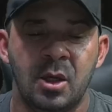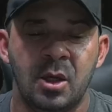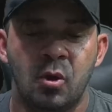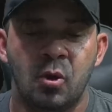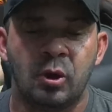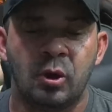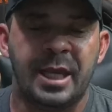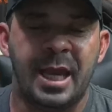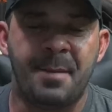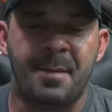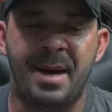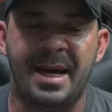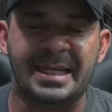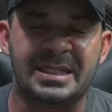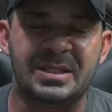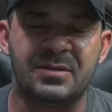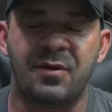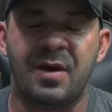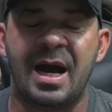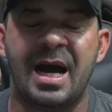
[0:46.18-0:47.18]
que é mais
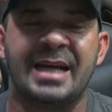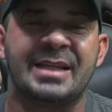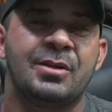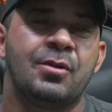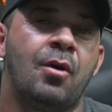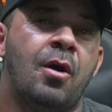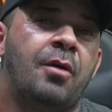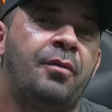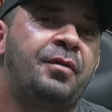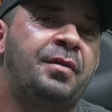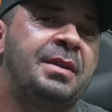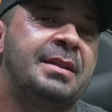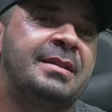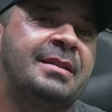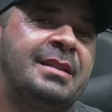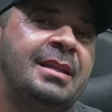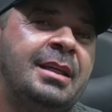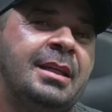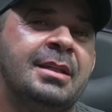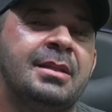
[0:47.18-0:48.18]
fácil,
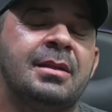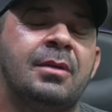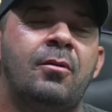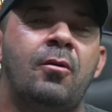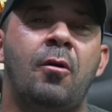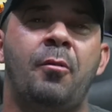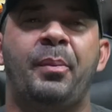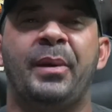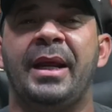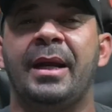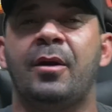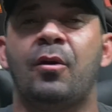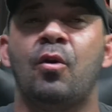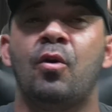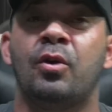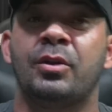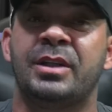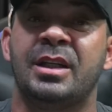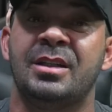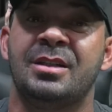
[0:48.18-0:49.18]
off-season ou
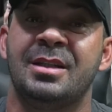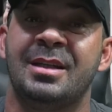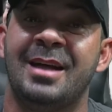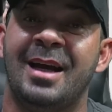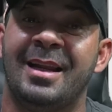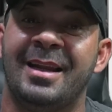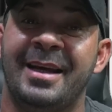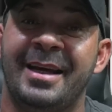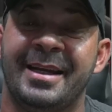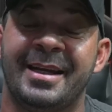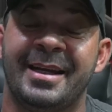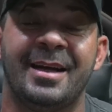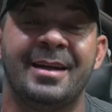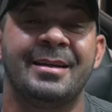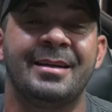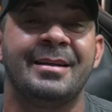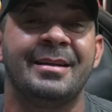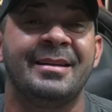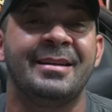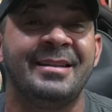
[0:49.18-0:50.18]
pré-contest? Galera,
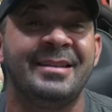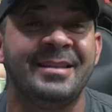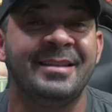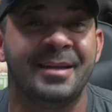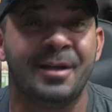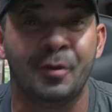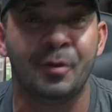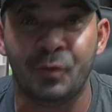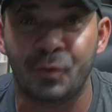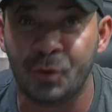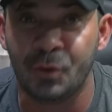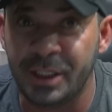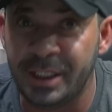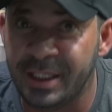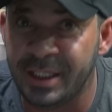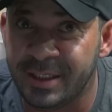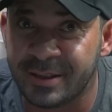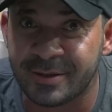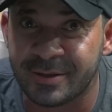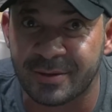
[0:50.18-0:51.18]
não foi
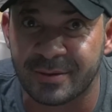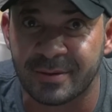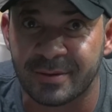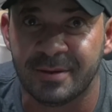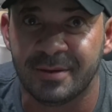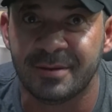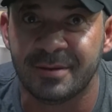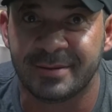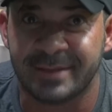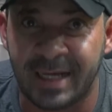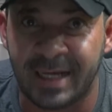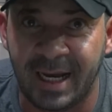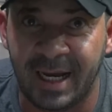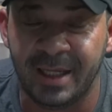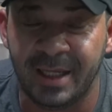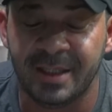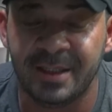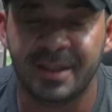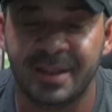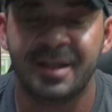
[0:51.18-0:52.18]
isso, tá?
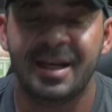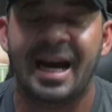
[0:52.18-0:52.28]
A